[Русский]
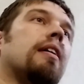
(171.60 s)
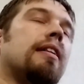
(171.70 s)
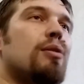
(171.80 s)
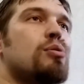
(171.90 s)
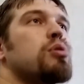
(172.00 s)

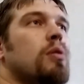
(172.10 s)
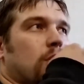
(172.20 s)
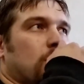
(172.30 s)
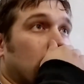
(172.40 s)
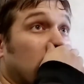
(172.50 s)
даю
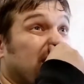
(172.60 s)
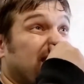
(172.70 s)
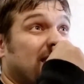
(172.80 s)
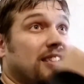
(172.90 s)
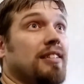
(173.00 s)
слово, что
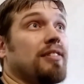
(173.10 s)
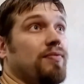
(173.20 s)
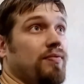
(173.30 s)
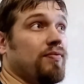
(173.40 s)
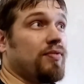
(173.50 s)

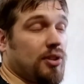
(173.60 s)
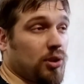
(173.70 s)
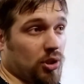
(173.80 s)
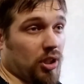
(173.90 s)
все,